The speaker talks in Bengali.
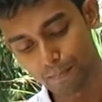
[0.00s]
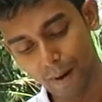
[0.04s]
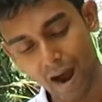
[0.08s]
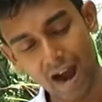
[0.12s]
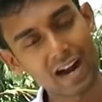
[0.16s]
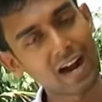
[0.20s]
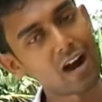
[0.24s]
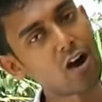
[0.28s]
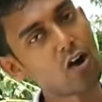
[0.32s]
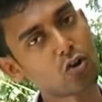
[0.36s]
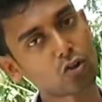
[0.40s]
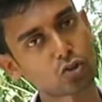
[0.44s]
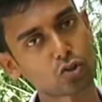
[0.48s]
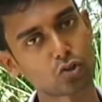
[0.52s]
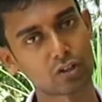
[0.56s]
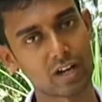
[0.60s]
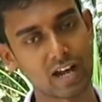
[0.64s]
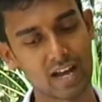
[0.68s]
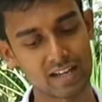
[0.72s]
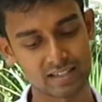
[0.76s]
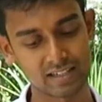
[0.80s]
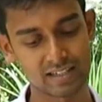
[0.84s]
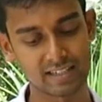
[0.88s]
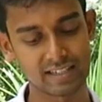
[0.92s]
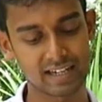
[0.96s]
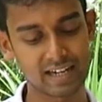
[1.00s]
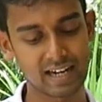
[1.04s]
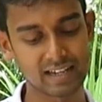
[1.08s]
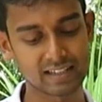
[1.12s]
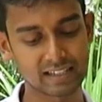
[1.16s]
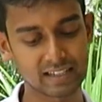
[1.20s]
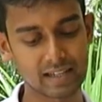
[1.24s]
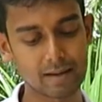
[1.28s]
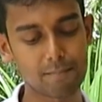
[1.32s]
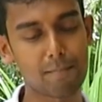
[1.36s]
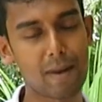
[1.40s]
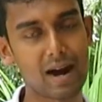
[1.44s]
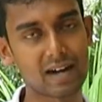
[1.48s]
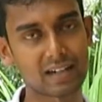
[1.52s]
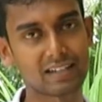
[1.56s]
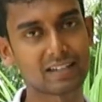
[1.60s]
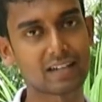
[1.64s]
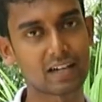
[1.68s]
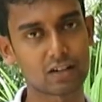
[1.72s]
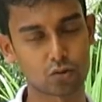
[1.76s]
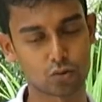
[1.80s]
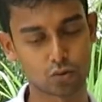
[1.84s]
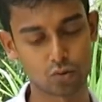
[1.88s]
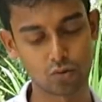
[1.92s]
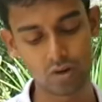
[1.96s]
ফাঁকা অংশটা আছে যেখান থেকে
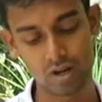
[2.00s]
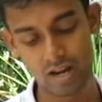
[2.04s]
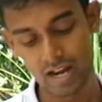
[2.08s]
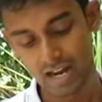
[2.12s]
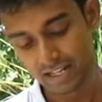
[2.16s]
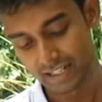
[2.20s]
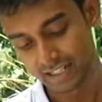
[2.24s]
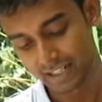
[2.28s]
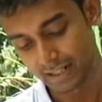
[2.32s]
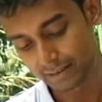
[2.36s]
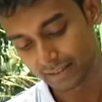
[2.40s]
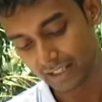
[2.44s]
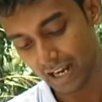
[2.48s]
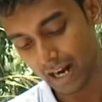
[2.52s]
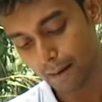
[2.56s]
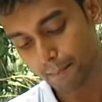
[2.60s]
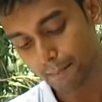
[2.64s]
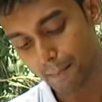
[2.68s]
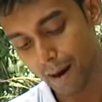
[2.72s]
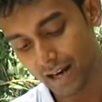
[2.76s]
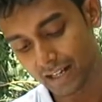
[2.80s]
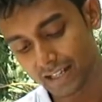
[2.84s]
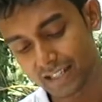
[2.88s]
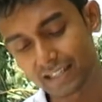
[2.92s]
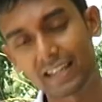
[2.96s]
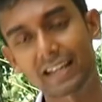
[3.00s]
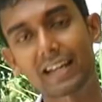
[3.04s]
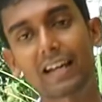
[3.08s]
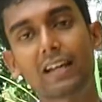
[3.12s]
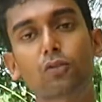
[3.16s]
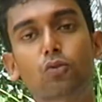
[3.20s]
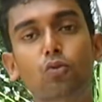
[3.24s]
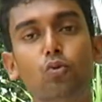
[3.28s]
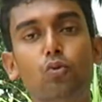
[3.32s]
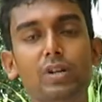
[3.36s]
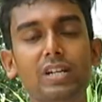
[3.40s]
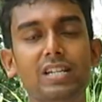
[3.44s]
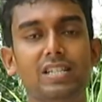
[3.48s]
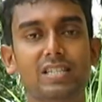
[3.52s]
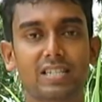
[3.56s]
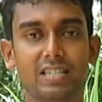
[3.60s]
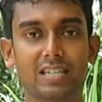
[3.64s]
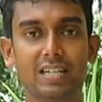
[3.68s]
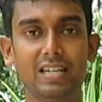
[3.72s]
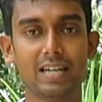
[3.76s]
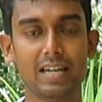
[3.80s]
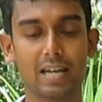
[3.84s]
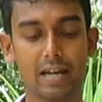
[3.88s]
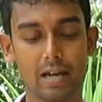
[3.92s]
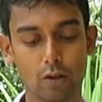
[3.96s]
মাটিটা শুরু সে তার মাটি থেকে দুই
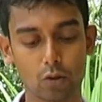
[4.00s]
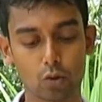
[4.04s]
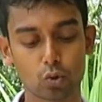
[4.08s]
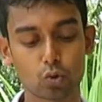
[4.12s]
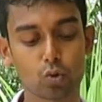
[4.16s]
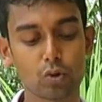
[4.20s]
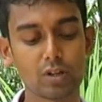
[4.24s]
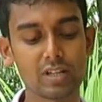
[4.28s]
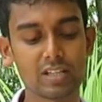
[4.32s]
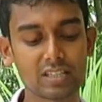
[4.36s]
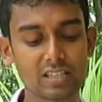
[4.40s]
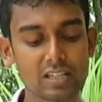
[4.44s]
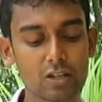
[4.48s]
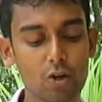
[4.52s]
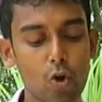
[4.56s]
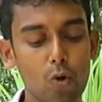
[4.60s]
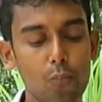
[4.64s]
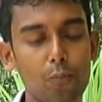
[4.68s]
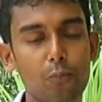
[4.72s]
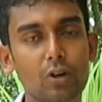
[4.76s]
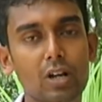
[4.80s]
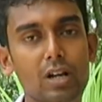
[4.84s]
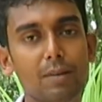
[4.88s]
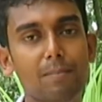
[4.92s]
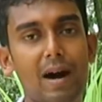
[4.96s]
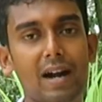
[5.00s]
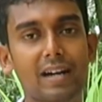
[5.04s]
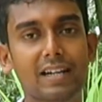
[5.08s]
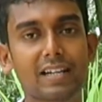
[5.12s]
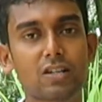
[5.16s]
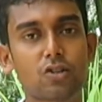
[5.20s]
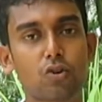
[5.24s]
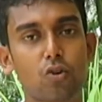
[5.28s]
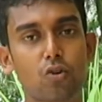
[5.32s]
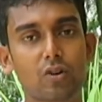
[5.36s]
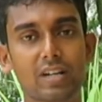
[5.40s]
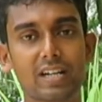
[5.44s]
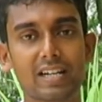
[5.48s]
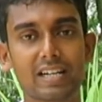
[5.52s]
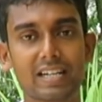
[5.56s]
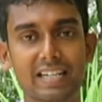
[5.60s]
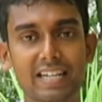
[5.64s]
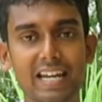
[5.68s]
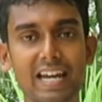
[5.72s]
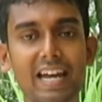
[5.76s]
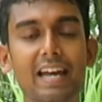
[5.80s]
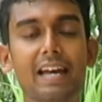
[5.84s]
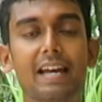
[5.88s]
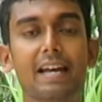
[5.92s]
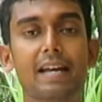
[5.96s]
ইঞ্চি দুই ইঞ্চি উপরের মাটি সরিয়ে
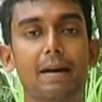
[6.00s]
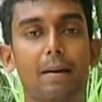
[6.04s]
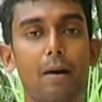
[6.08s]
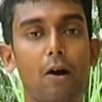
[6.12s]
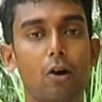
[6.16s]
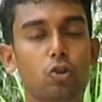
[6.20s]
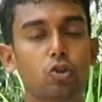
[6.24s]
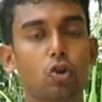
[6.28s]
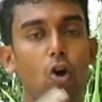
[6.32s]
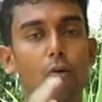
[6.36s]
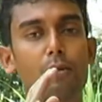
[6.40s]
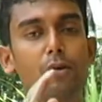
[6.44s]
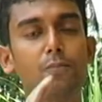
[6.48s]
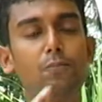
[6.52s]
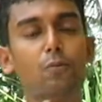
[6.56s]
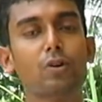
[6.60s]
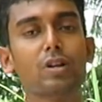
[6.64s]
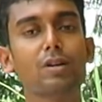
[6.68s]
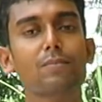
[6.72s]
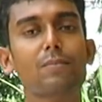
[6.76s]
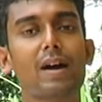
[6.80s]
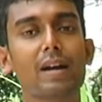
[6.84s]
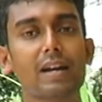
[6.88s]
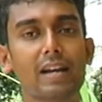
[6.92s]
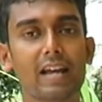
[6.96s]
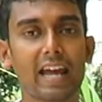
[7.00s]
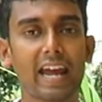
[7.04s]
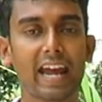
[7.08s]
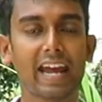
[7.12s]
নিয়ে সমপরিমাণ